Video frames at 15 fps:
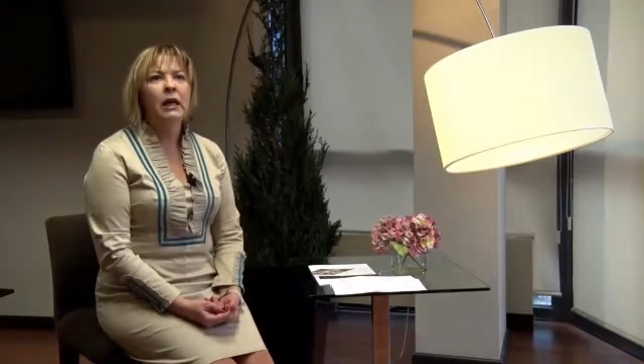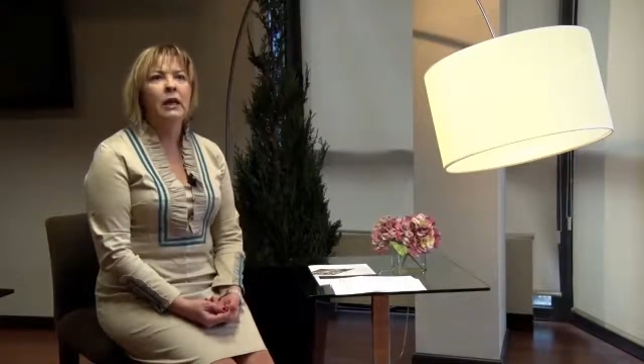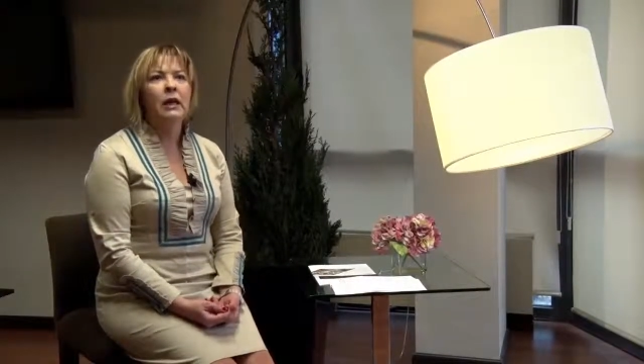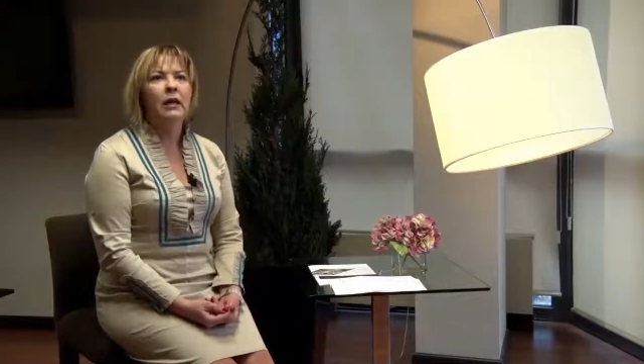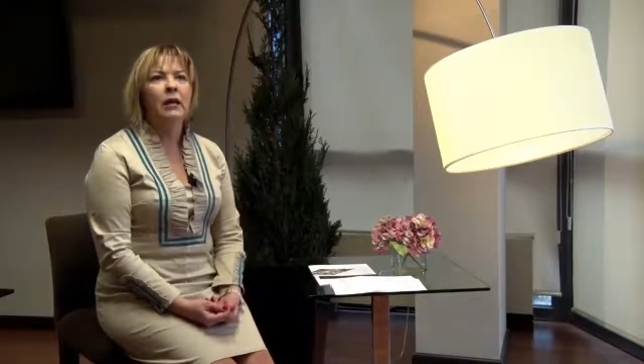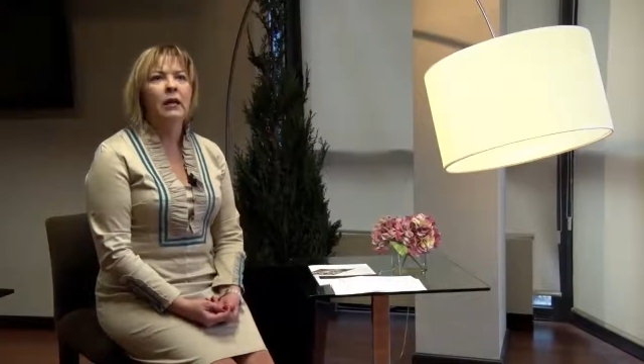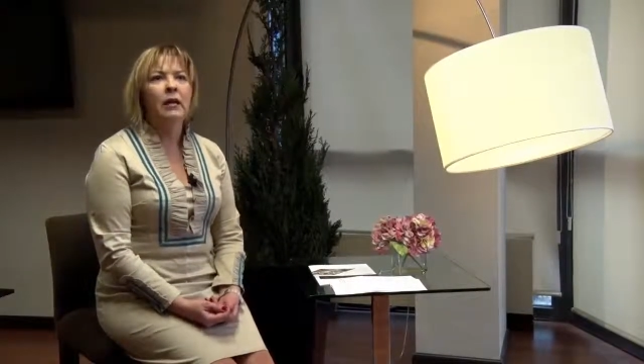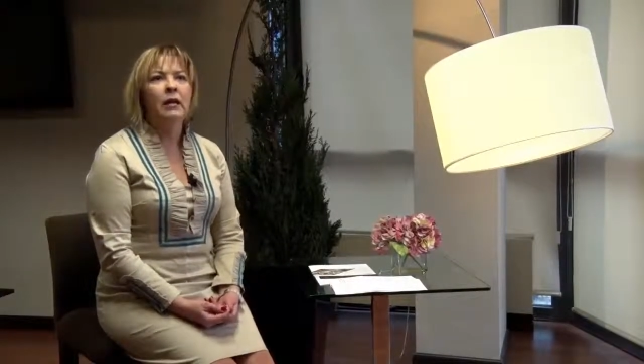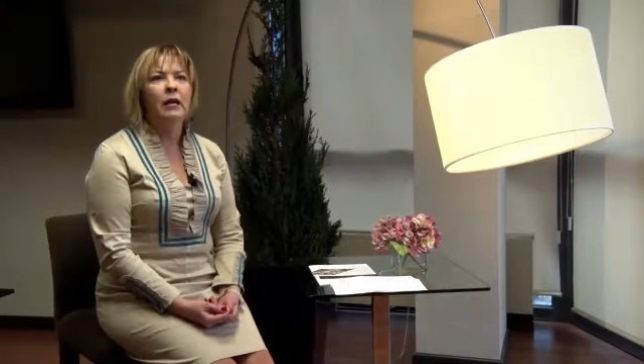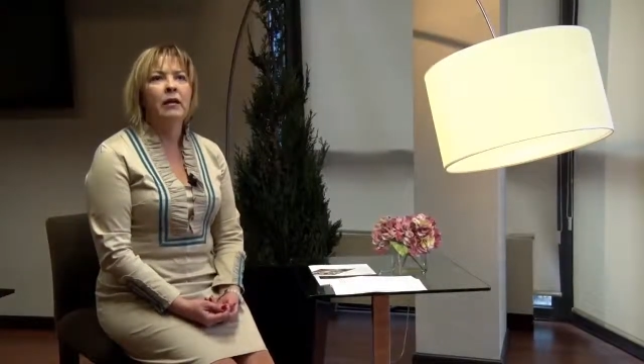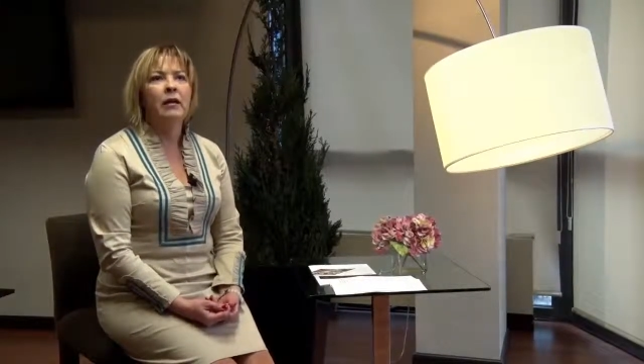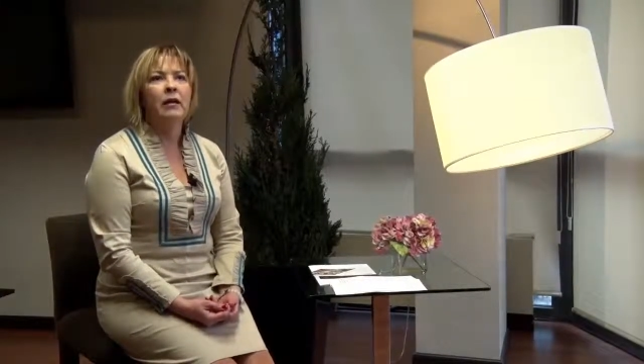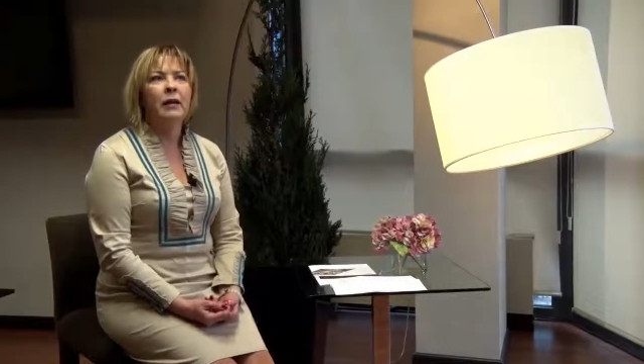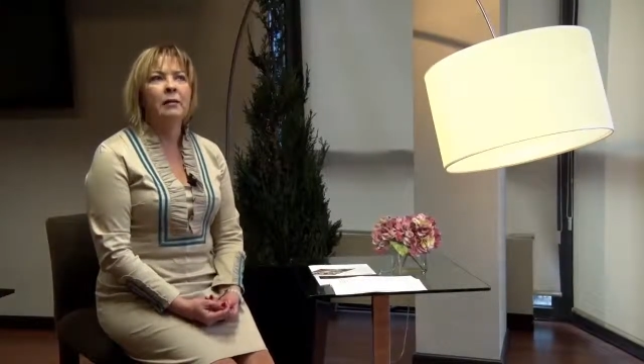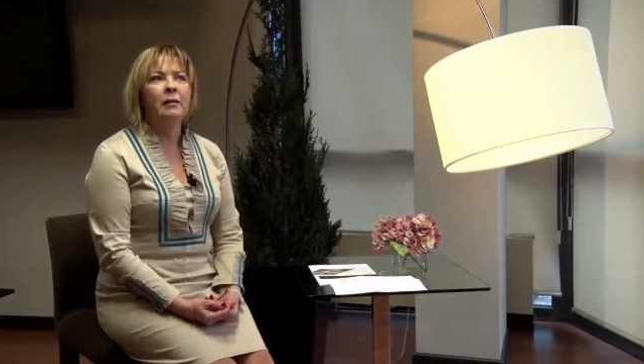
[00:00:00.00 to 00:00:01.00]

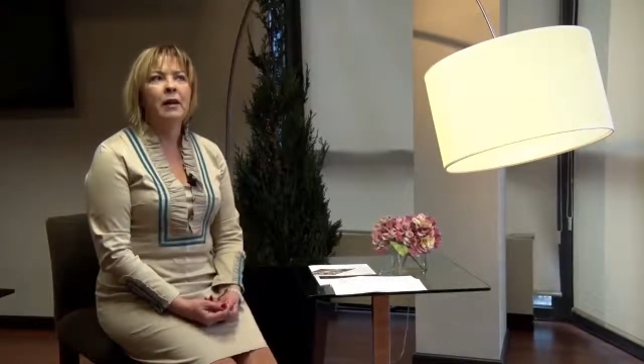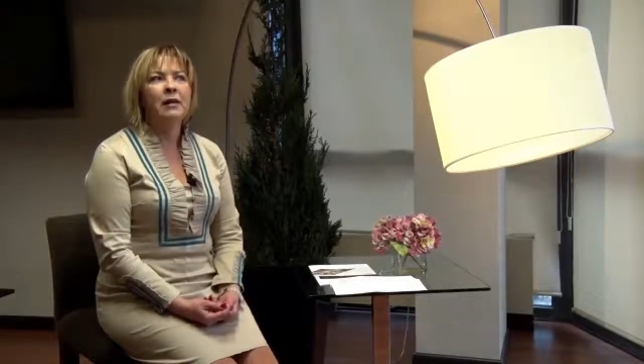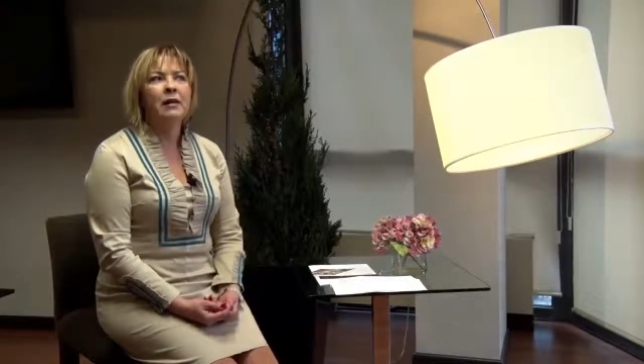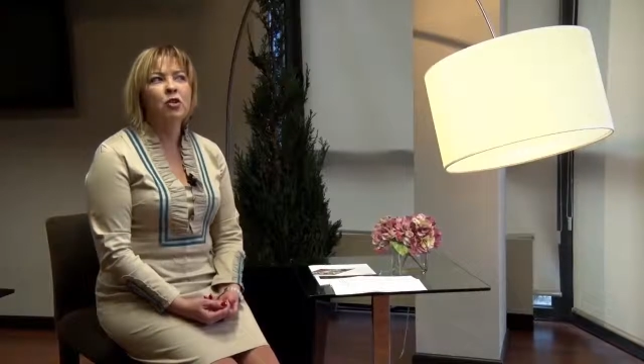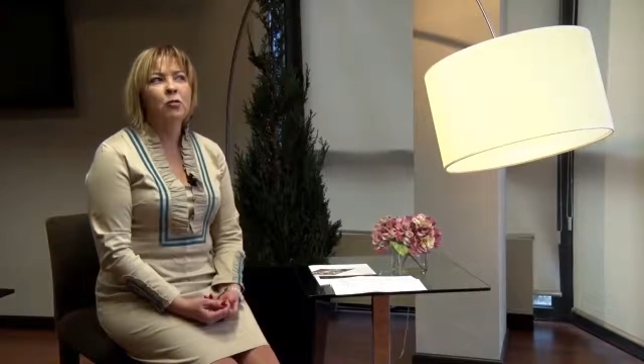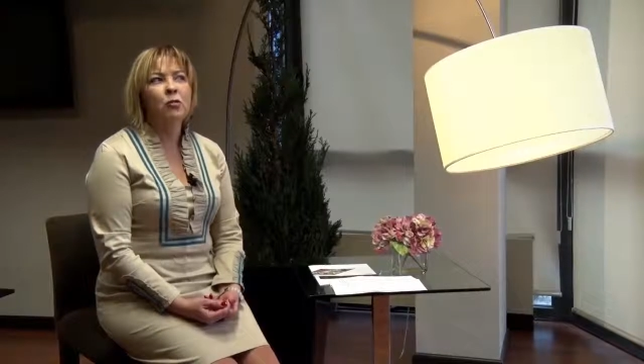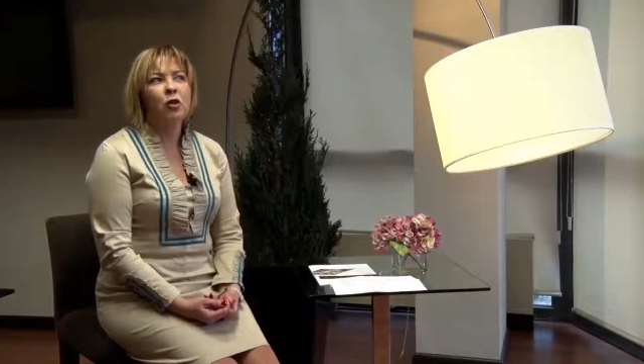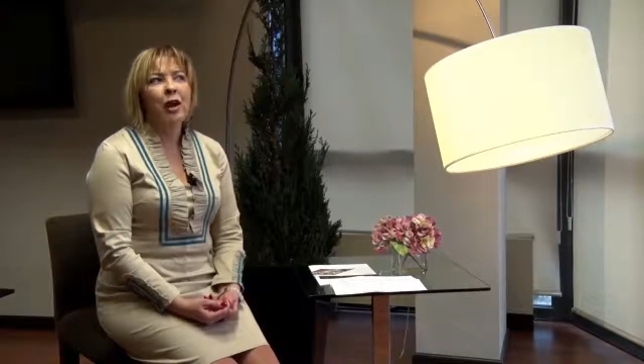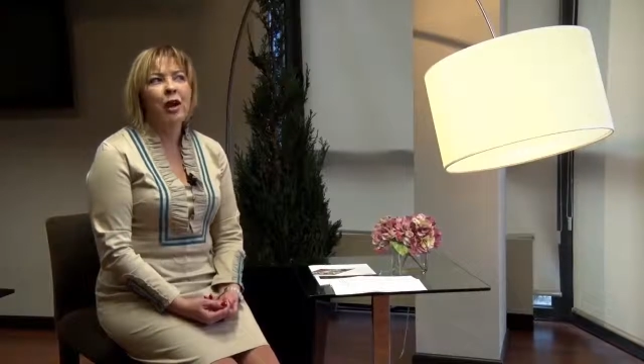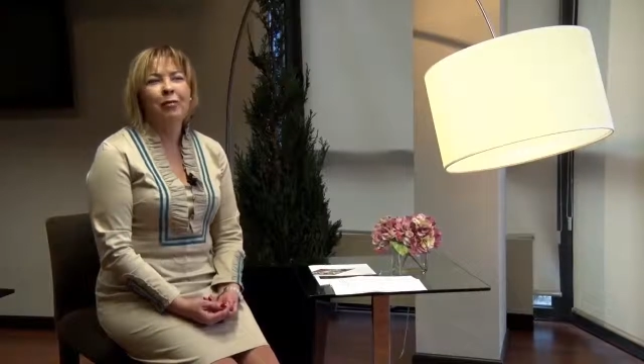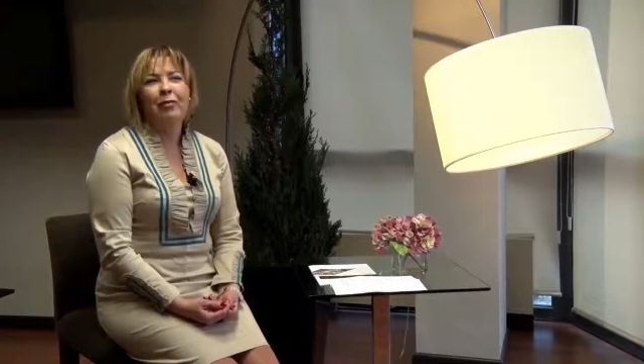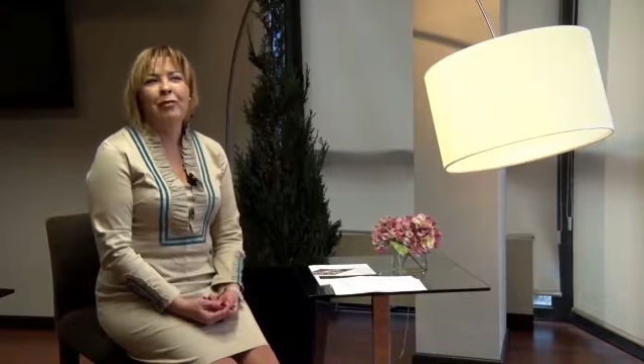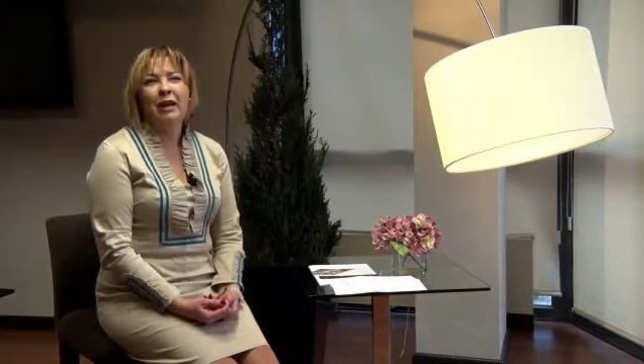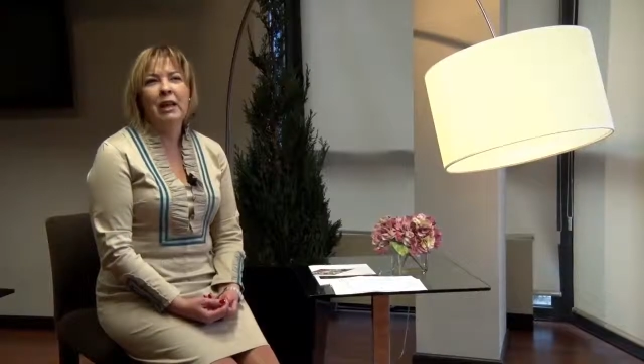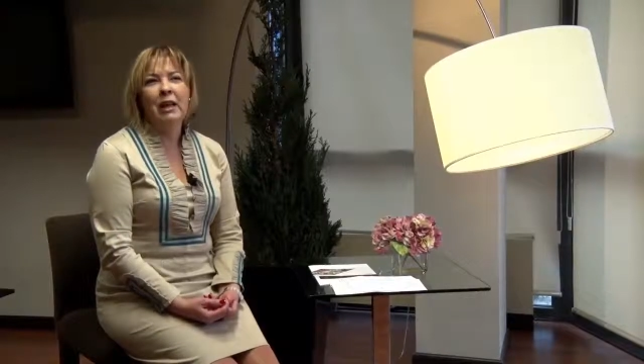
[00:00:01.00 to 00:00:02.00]
y es como la
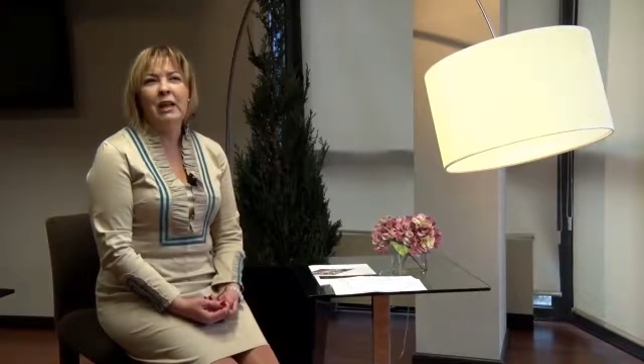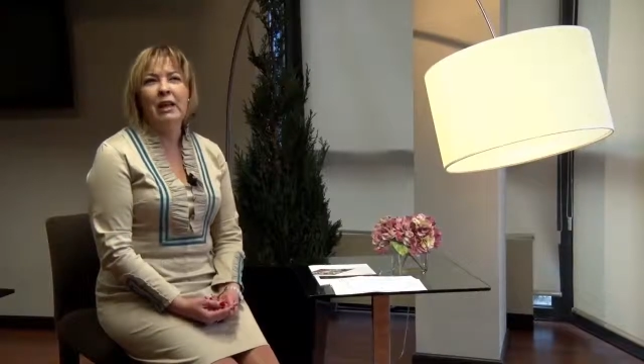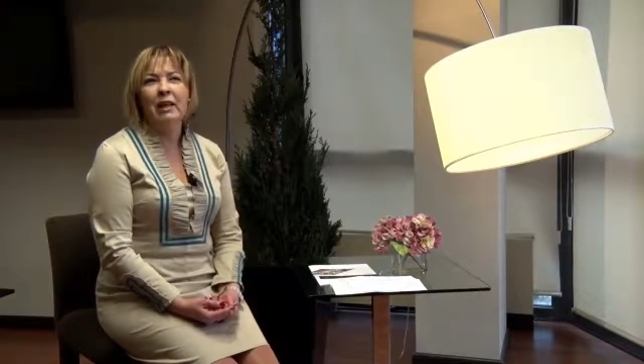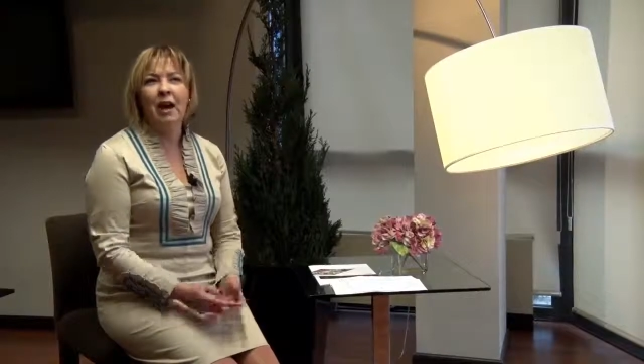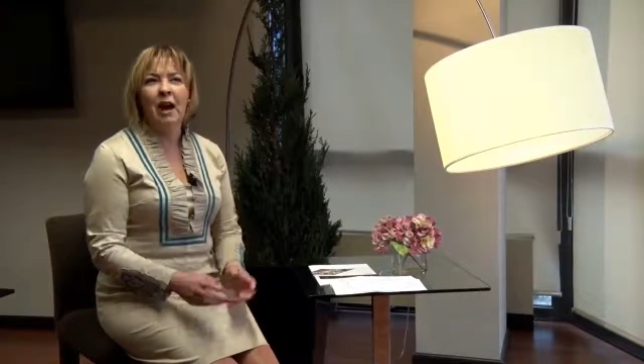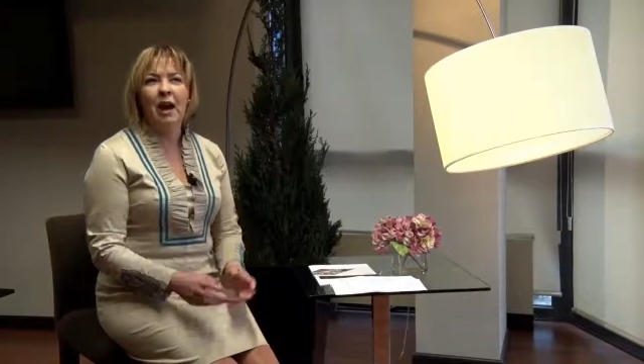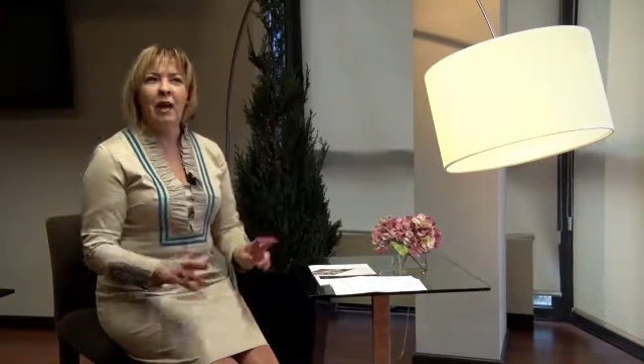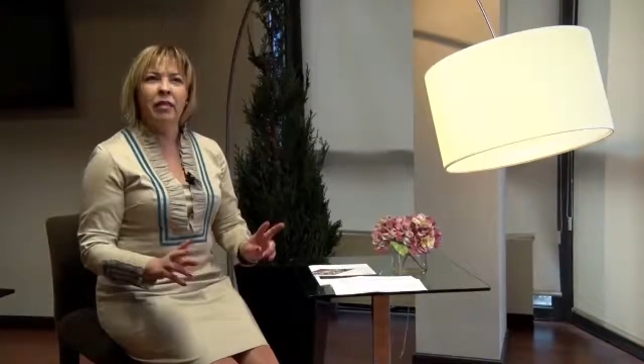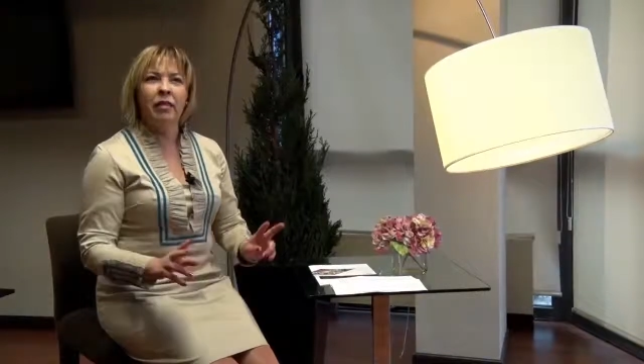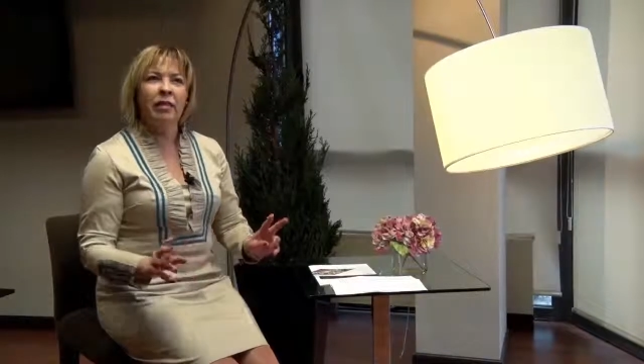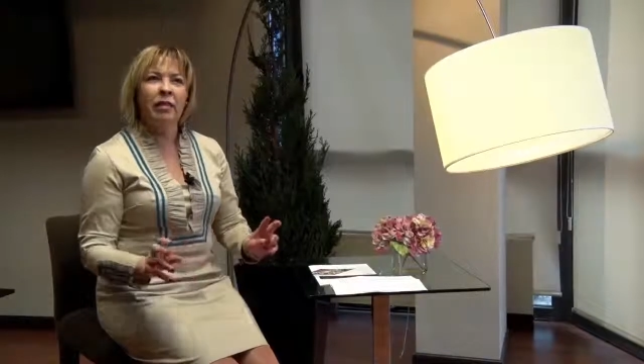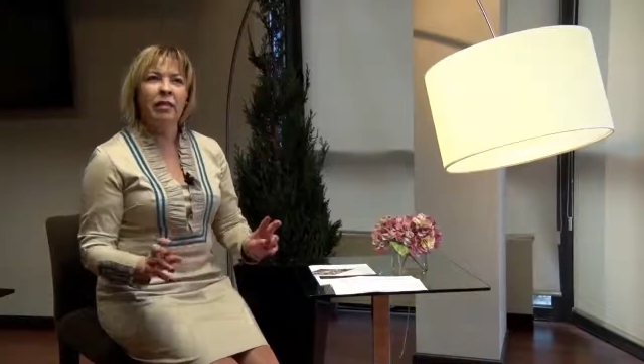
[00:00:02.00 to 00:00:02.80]
felicidad